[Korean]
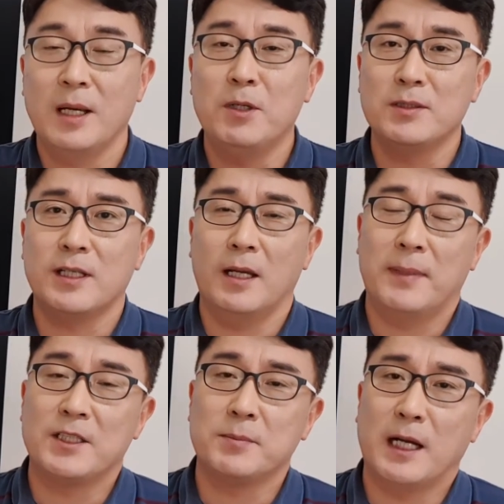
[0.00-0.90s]
세 번째
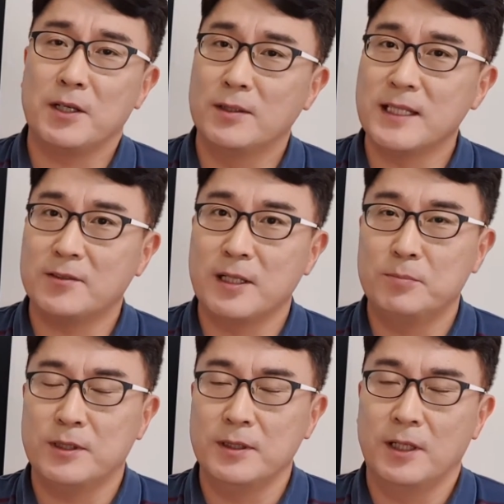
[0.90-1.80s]
마지막 영작
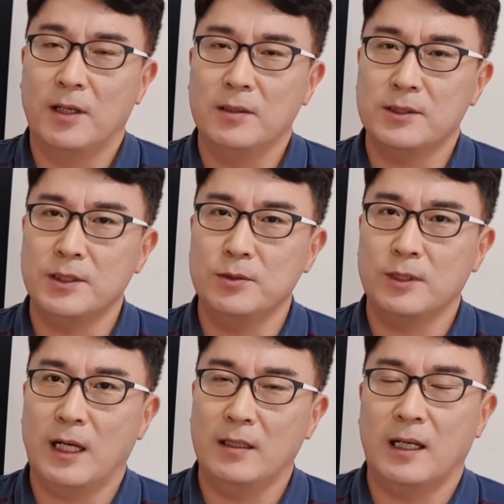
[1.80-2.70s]
샘플은요
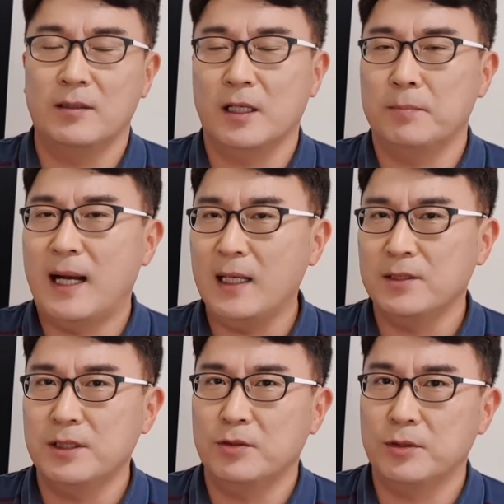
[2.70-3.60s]
친구가 나한테 말
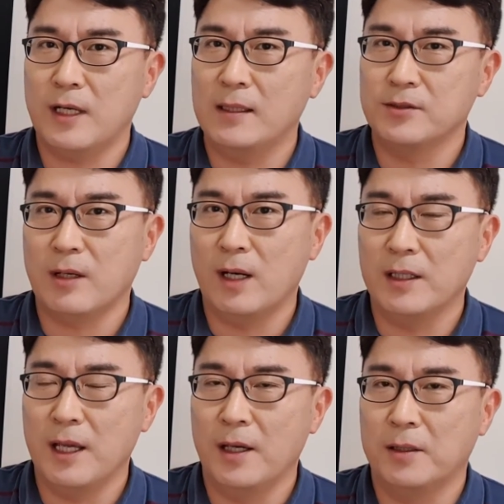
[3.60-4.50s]
실수를 한
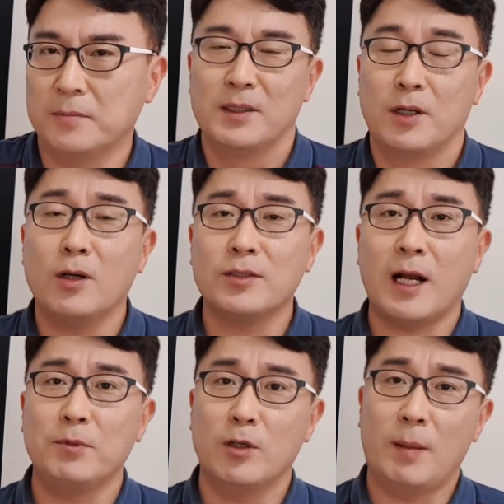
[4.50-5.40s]
상황이에요 여러
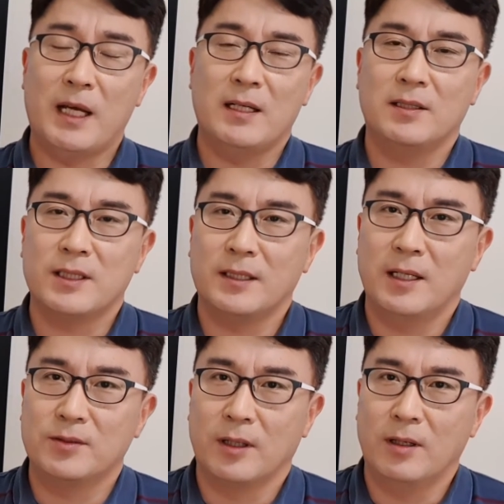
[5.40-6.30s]
사람들과 만나는
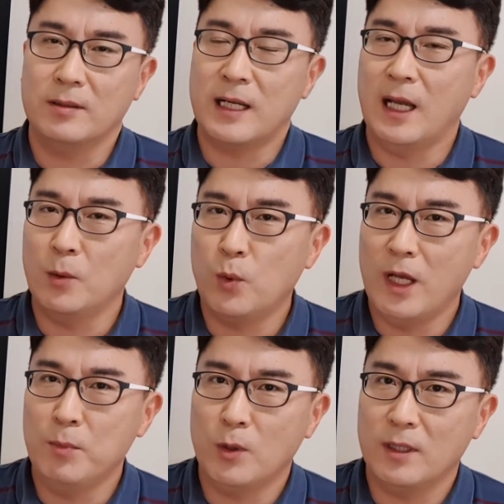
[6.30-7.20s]
자리에서 나의
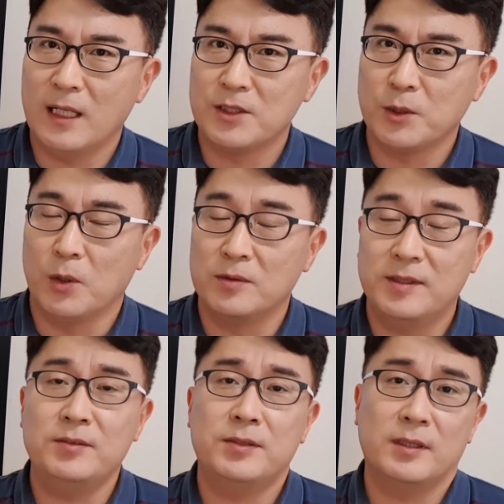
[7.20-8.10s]
외모를 가지고
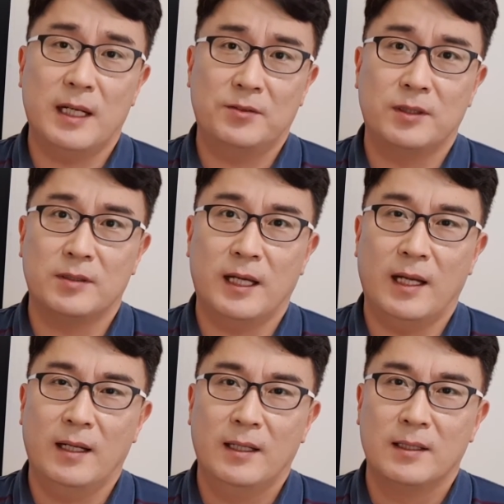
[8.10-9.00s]
디스를 했을
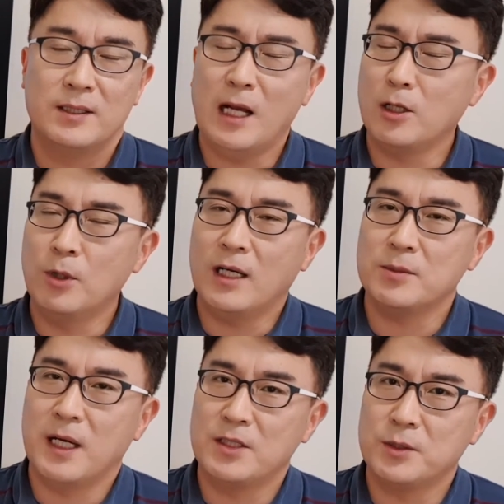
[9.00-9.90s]
때 그냥 넘어가지
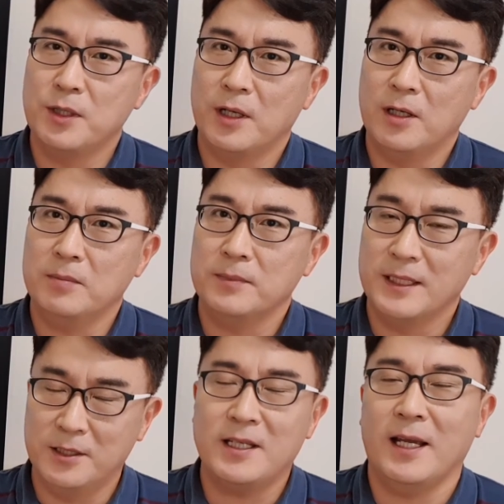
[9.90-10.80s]
마시고요
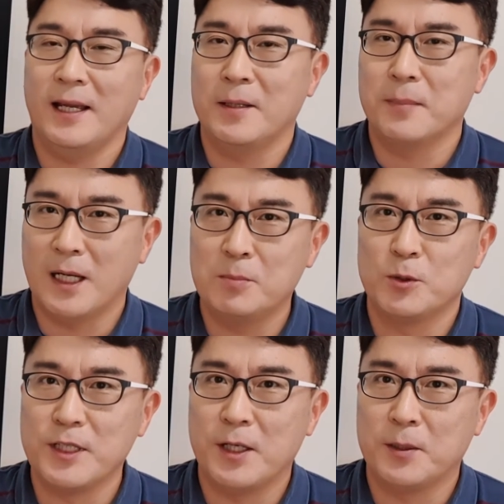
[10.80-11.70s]
이렇게
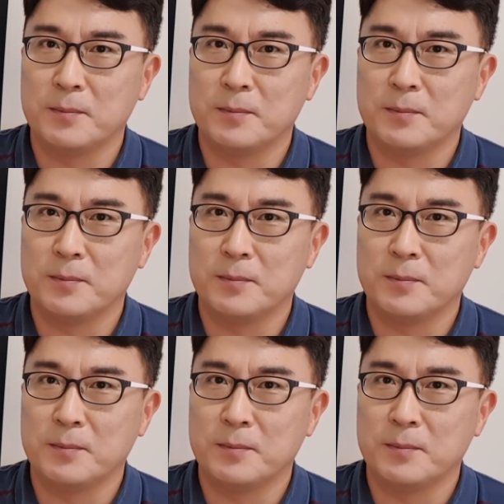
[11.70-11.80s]
말해보세요